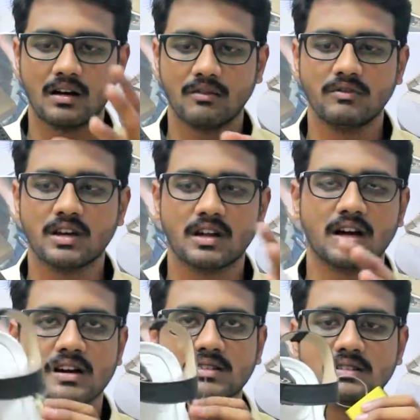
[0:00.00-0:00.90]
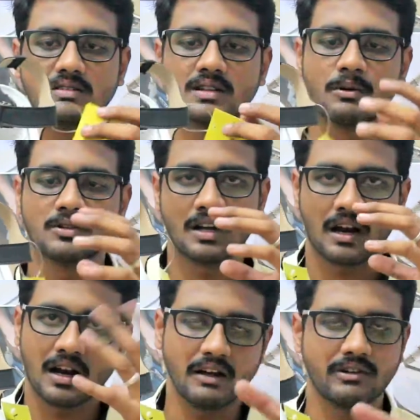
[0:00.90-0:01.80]
வியர் ஆகாது நமக்கு வந்து நல்ல
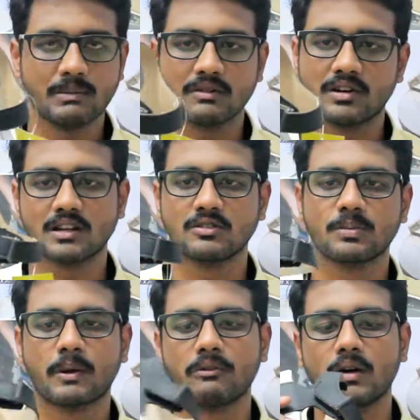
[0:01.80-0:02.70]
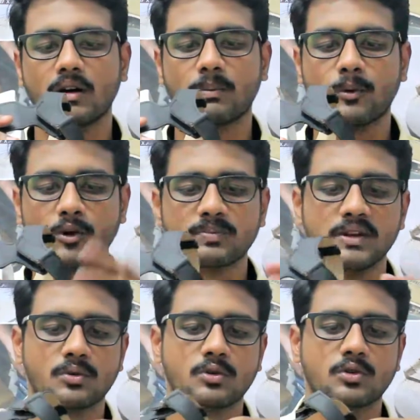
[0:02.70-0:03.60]
லைஃப் டைம் டெஃபினட்டாக அது வந்து ப்ரொடியூஸ் பண்ணி
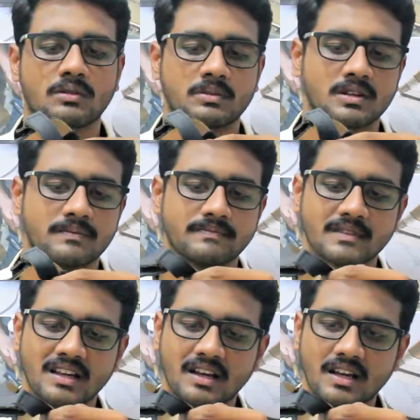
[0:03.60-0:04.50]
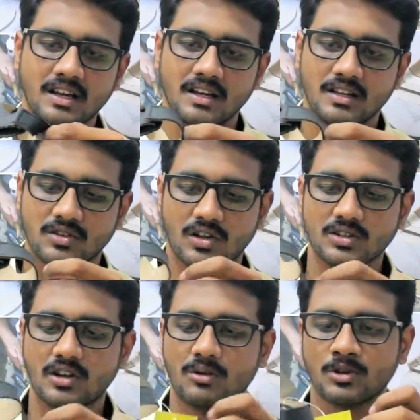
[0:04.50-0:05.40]
கொடுக்கும் நமக்கு ஸோ அது
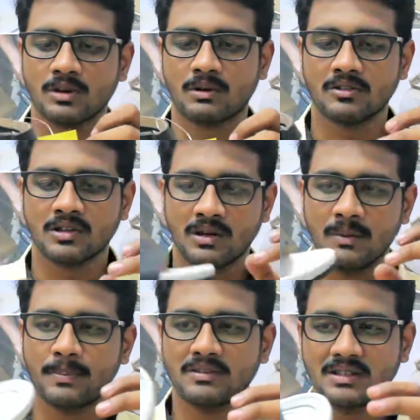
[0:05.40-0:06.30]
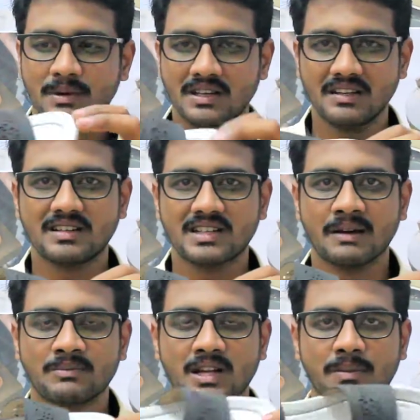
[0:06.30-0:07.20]
இதில் முக்கியமான விஷயம் இப்போ வந்து இப்போ ரீசெண்ட்
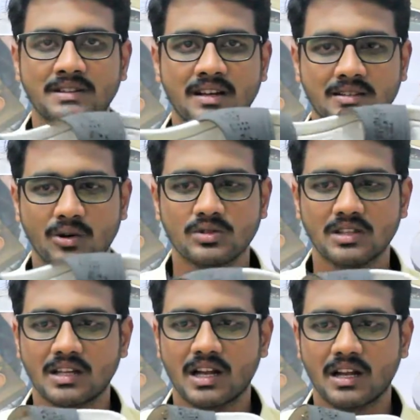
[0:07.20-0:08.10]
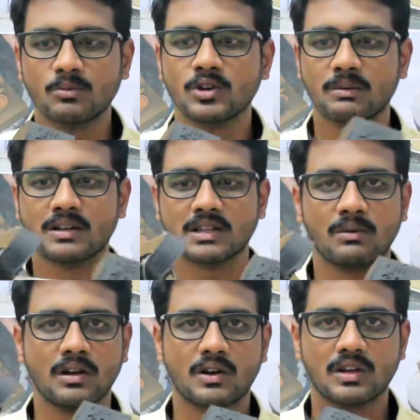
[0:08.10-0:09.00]
டைம்ஸில் பார்த்தீங்கன்னா சவுத் இந்தியாவில் முக்கியமாக
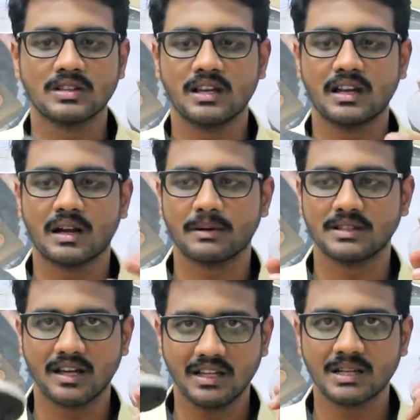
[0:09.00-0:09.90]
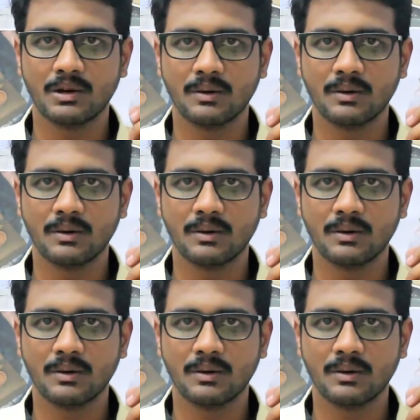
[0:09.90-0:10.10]
தமிழ்நாடு அந்த ஏரியாவில் பார்த்தீங்கன்னா இந்த மாதிரி